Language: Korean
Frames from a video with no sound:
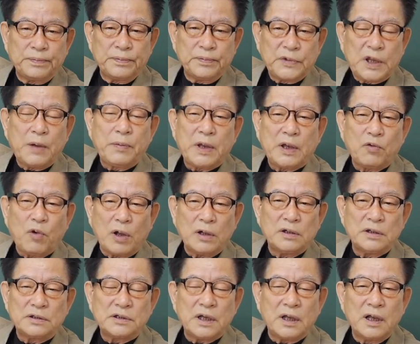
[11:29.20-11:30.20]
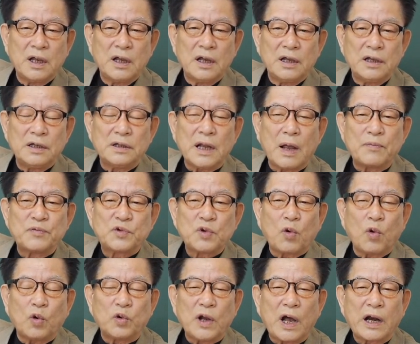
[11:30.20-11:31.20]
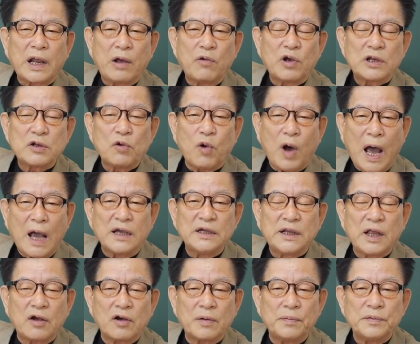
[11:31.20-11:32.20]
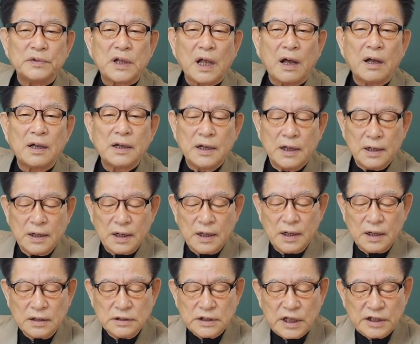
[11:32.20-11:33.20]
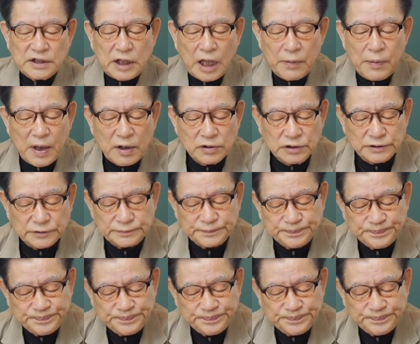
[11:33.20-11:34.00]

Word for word: 태백이 이제 이 남쪽 오나라에 와서 왕이 된 겁니다. 근데 이 태백은